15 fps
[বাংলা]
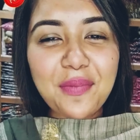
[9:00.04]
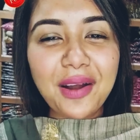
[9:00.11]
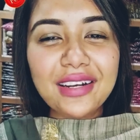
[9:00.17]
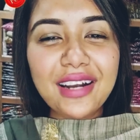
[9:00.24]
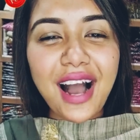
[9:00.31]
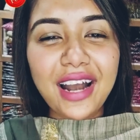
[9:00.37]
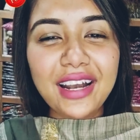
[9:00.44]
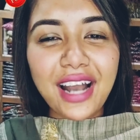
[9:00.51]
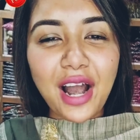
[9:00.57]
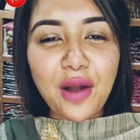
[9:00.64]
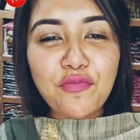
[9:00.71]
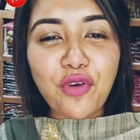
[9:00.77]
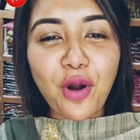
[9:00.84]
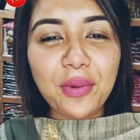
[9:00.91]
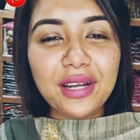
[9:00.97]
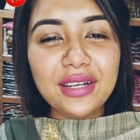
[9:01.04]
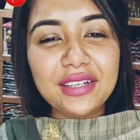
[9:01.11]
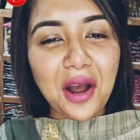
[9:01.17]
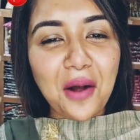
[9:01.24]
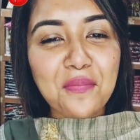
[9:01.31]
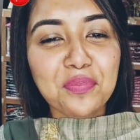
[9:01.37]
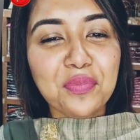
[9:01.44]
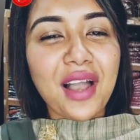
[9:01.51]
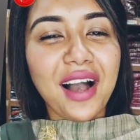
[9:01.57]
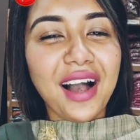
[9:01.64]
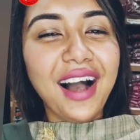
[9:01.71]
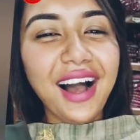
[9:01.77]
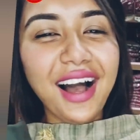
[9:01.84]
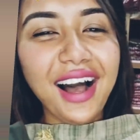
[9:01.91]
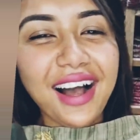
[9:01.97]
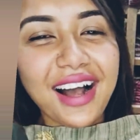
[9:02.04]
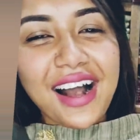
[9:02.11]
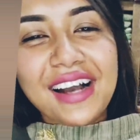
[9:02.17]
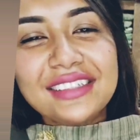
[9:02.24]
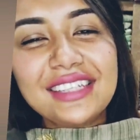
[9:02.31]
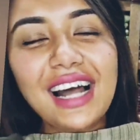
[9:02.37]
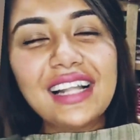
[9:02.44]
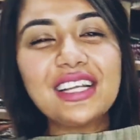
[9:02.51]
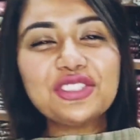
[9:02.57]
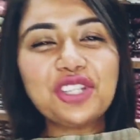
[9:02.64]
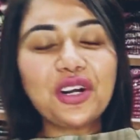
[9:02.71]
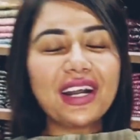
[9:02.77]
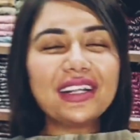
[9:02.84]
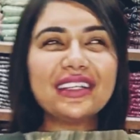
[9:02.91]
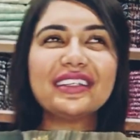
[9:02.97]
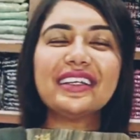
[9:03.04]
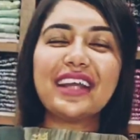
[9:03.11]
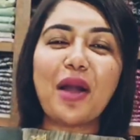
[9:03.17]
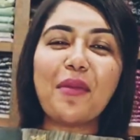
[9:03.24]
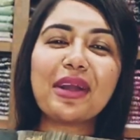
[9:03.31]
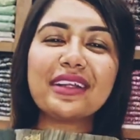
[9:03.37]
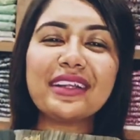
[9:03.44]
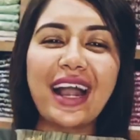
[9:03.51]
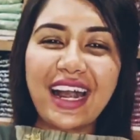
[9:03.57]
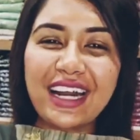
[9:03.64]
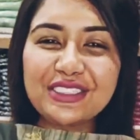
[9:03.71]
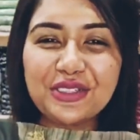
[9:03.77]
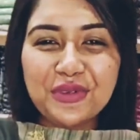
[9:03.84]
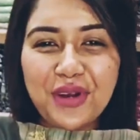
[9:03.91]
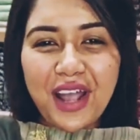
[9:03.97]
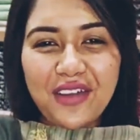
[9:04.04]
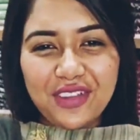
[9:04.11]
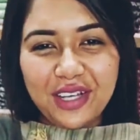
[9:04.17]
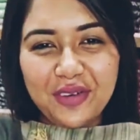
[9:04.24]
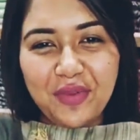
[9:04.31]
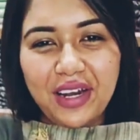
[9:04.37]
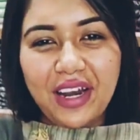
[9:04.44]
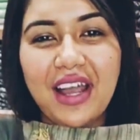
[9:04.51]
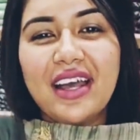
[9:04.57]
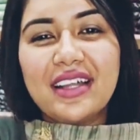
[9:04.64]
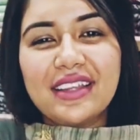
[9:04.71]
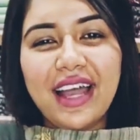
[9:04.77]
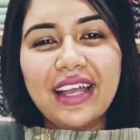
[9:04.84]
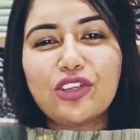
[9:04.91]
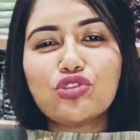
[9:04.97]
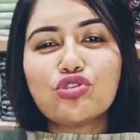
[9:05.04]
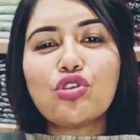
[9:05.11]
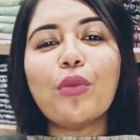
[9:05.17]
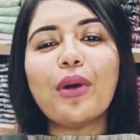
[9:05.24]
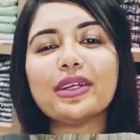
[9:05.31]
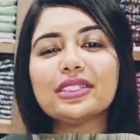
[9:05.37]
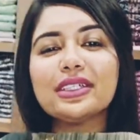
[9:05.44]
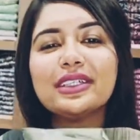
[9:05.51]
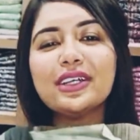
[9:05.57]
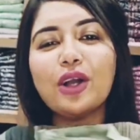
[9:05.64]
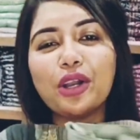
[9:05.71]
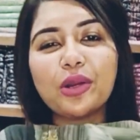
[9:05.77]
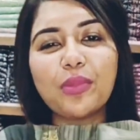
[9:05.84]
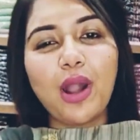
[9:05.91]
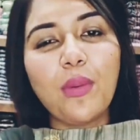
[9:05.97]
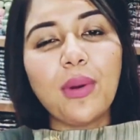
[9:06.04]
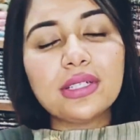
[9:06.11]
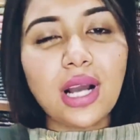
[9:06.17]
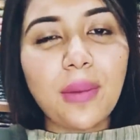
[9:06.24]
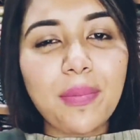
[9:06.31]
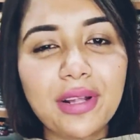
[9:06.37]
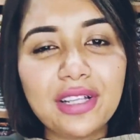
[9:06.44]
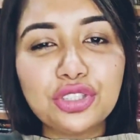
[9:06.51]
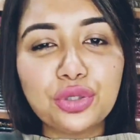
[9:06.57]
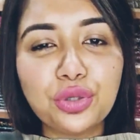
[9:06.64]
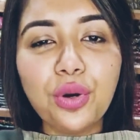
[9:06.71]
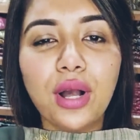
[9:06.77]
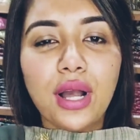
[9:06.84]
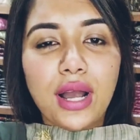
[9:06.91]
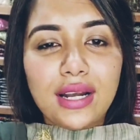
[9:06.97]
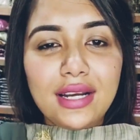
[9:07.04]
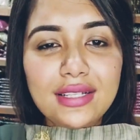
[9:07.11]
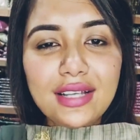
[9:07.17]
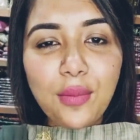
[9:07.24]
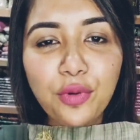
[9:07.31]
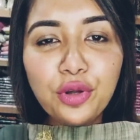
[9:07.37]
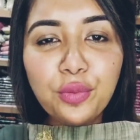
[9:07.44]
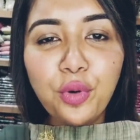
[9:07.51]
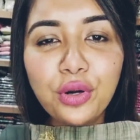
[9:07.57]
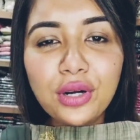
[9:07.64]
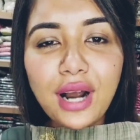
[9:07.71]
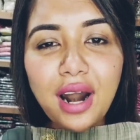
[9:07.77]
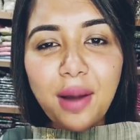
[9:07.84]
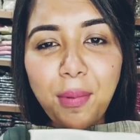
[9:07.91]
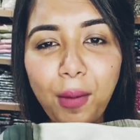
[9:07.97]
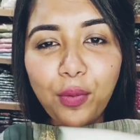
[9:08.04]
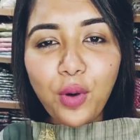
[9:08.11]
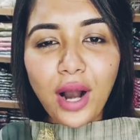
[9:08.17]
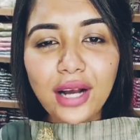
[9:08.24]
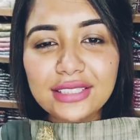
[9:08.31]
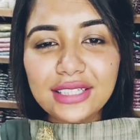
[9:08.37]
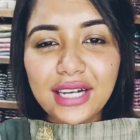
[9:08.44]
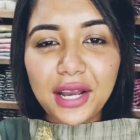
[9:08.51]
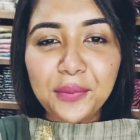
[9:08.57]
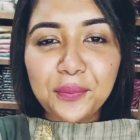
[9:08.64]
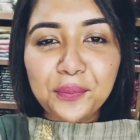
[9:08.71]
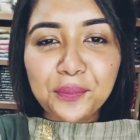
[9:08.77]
পারি না আই অ্যাম ফ্রম ইন্ডিয়া শান্তা সরকার দিদি আমাকে দেখার জন্য লাইভ দেখবেন থ্যাংক ইউ সো মাচ দিদি অনেক ভালোবাসা আপনাদের জন্য লিজামণি মন খারাপ আপু হাসি নাই